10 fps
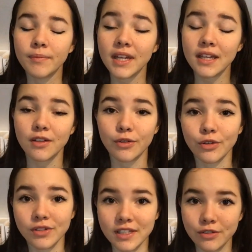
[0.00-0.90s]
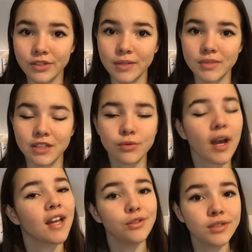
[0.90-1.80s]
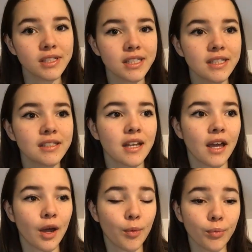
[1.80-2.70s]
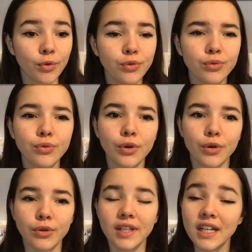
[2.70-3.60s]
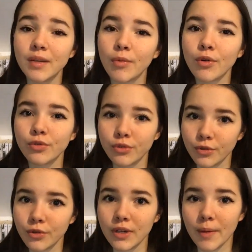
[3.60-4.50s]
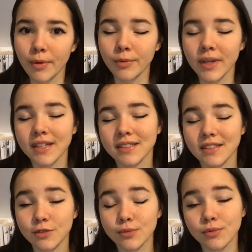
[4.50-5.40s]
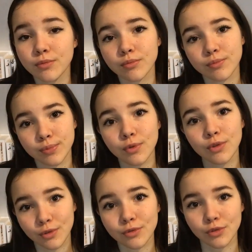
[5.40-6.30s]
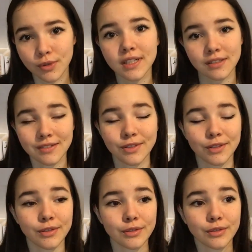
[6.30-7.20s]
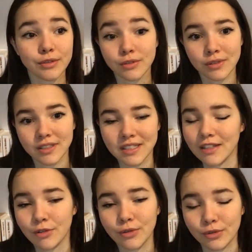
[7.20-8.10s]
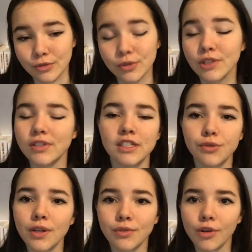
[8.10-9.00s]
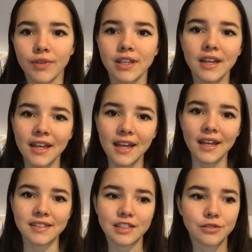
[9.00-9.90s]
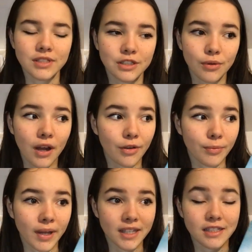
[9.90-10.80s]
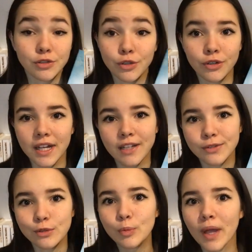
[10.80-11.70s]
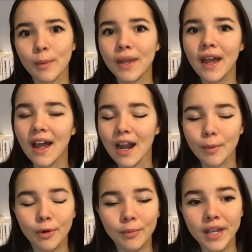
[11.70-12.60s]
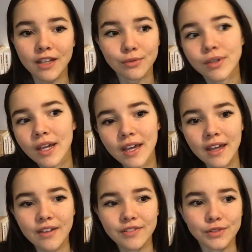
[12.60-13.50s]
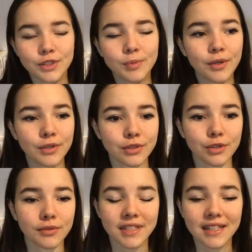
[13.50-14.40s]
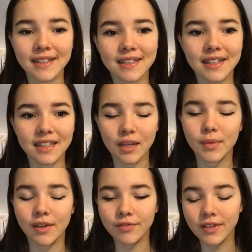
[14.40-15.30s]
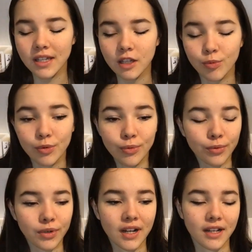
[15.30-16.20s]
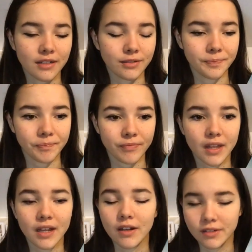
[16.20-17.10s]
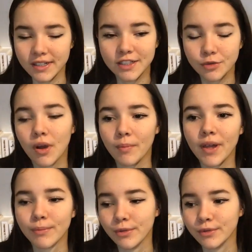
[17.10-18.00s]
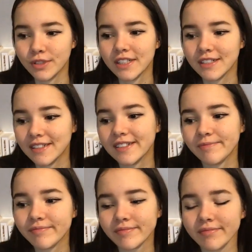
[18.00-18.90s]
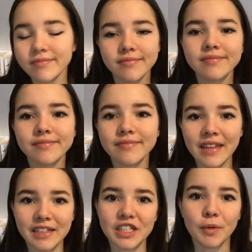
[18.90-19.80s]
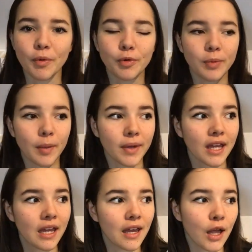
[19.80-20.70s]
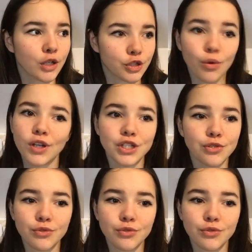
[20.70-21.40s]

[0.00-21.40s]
mais euh, dans cette deuxième saison elle utilise beaucoup euh, d'éléments de la première saison pour construire euh, cette suite de l'histoire donc en fait c'est une histoire bah, qui se corrèle super bien à la première donc franchement je trouve ça très très très bien fait et puis bon là l'histoire même j'ai j'ai beaucoup aimé. Je crois que